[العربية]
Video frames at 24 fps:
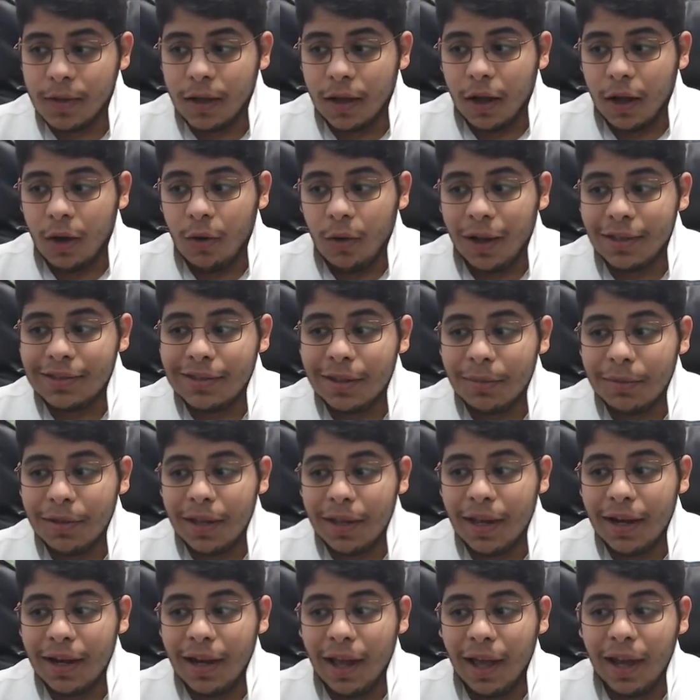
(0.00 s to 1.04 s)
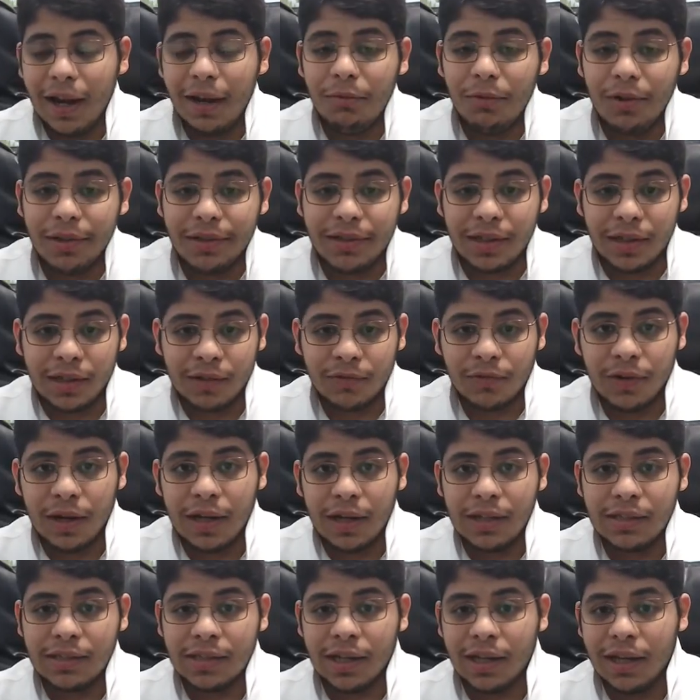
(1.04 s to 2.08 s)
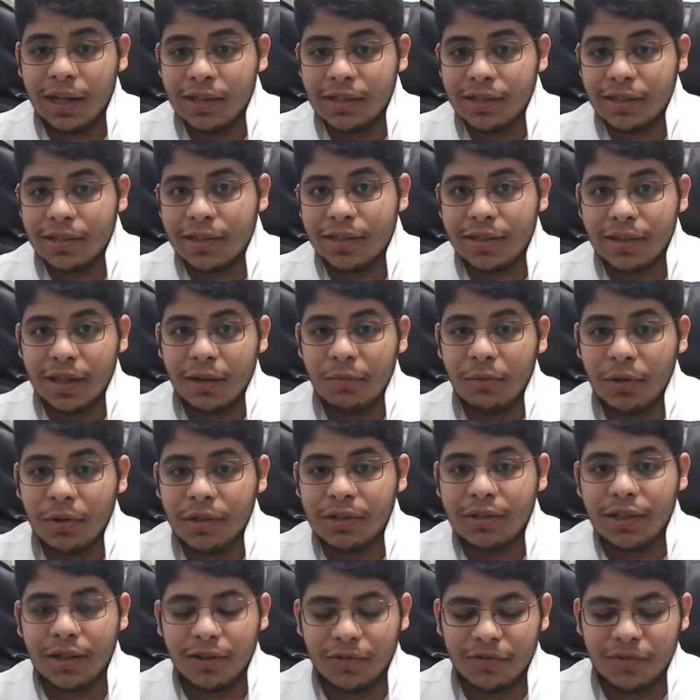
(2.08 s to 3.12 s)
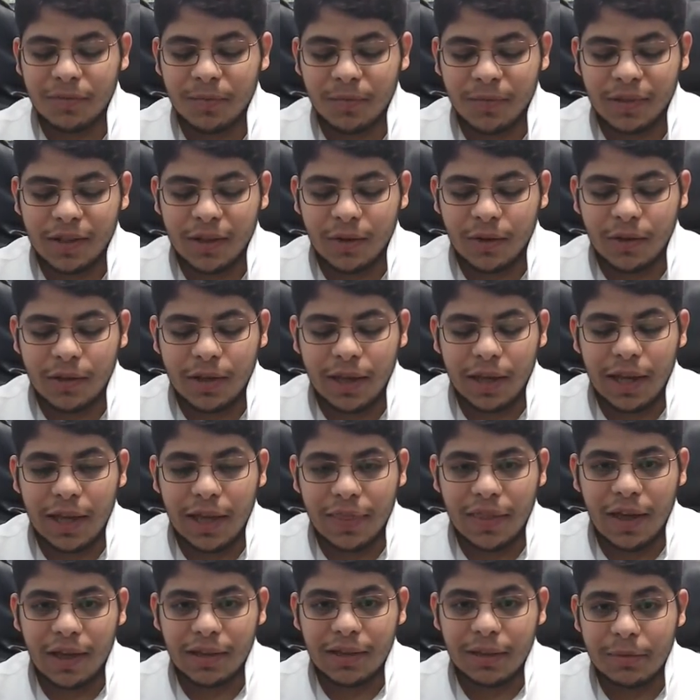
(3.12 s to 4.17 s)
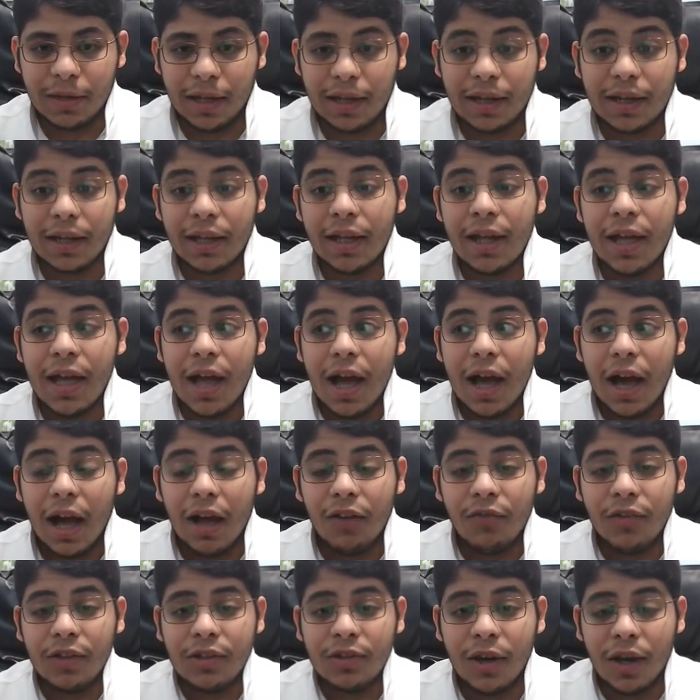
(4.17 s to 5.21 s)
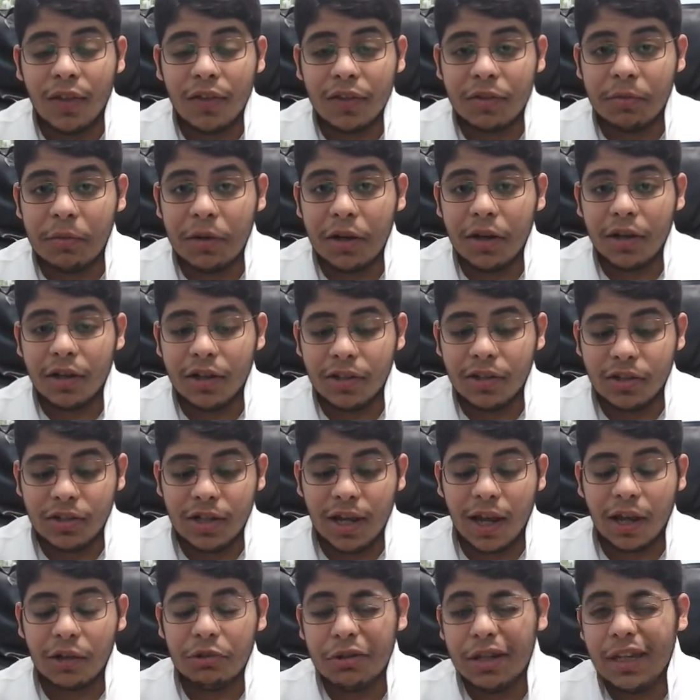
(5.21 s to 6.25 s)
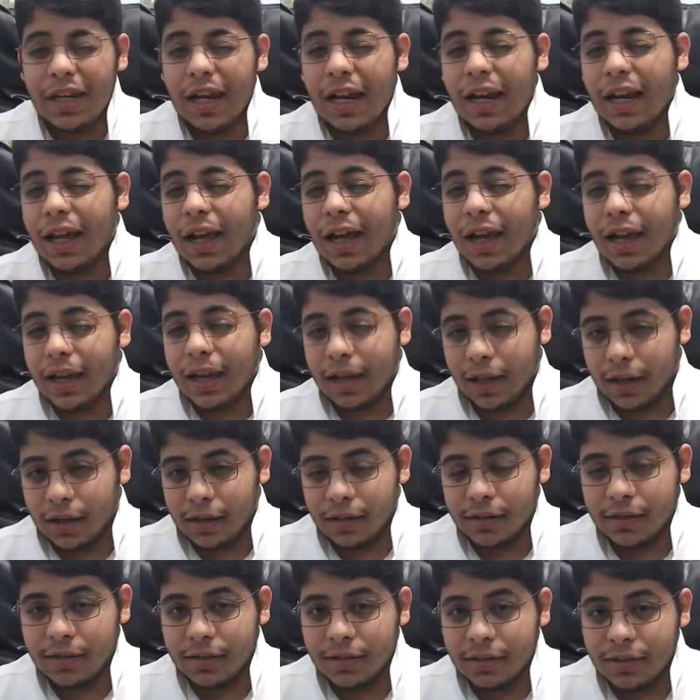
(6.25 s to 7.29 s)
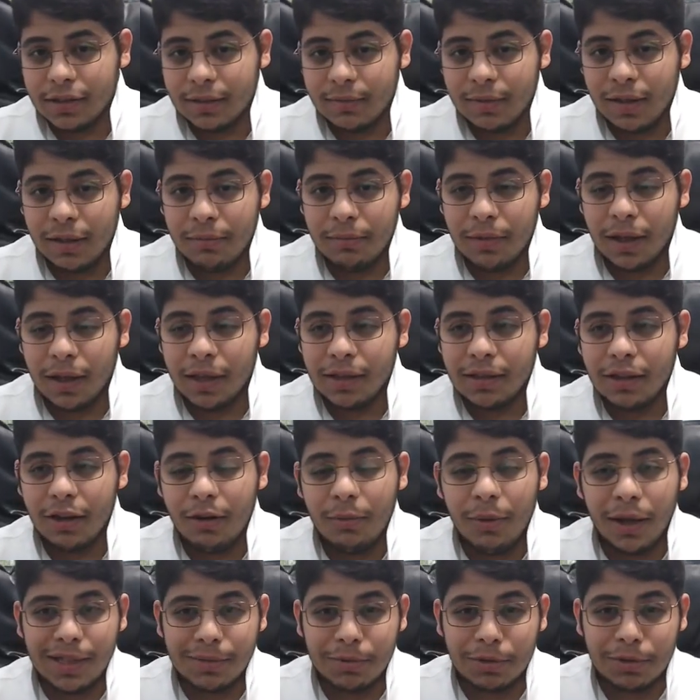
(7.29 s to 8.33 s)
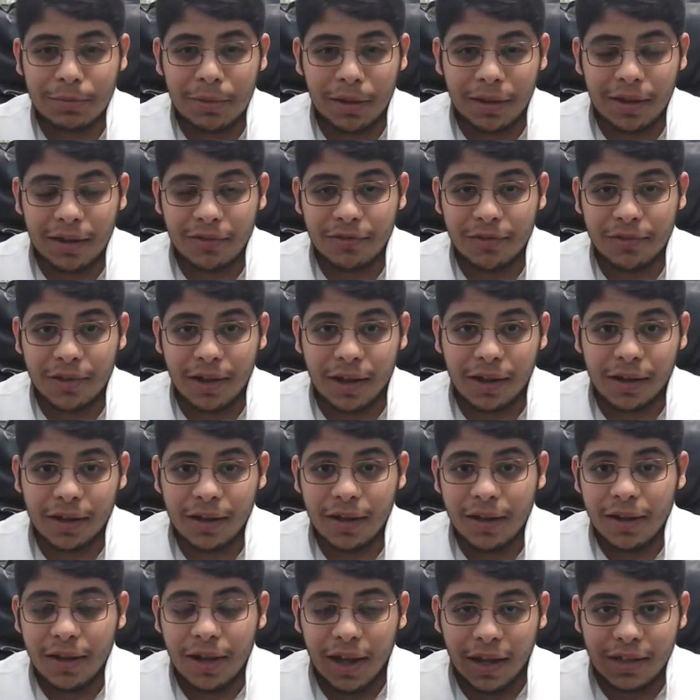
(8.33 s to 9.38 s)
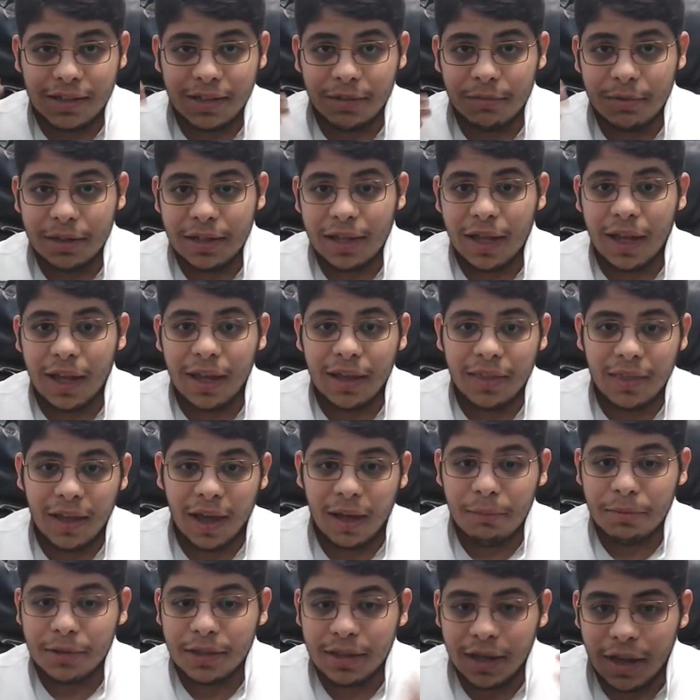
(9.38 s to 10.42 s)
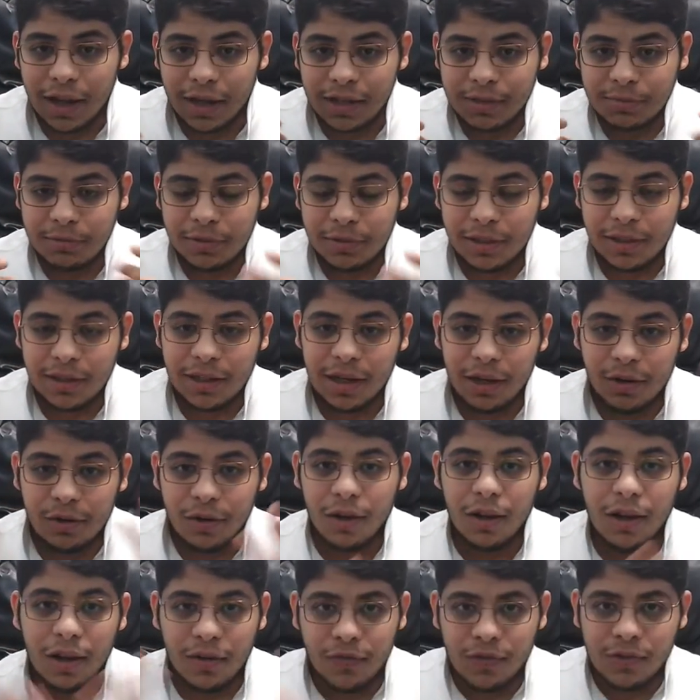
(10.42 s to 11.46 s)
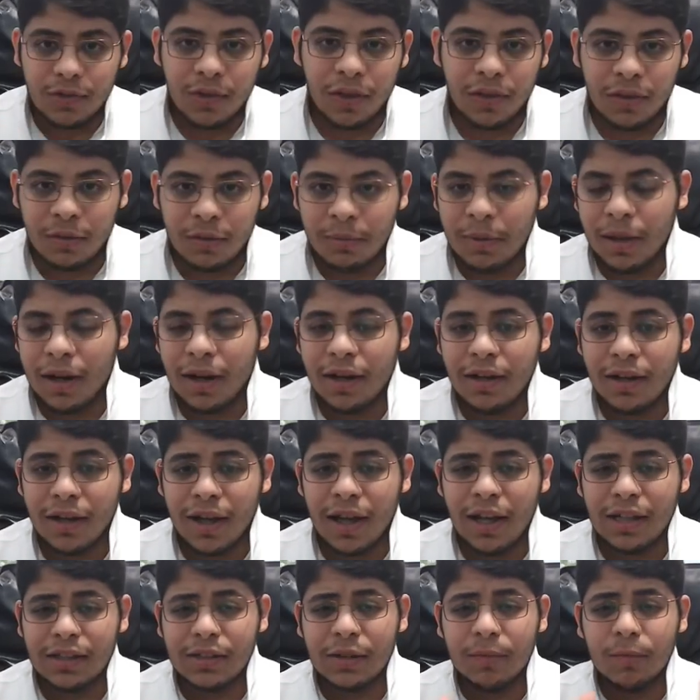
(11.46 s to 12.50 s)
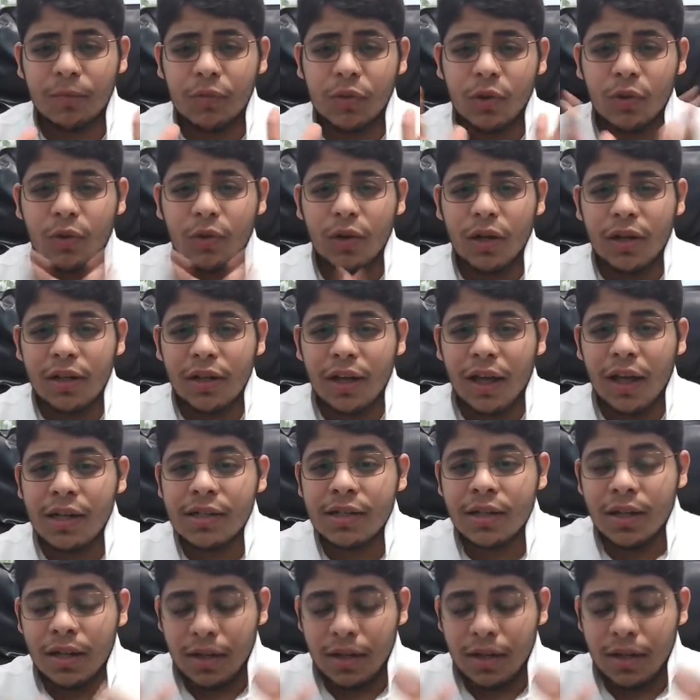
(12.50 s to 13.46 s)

هو عتبي انا على المحترف وليس على الجديد المحترف اوكي هذا عتبي عليه الفيديو هذا اتمنى انك تشاهده الى الاخر تمام حتى لو ما عجبتك بعض الافكار عشان بالنهايه اذا حاب تناقش معي لانه الفيديو هذا عباره عن نقاش يكون النقاش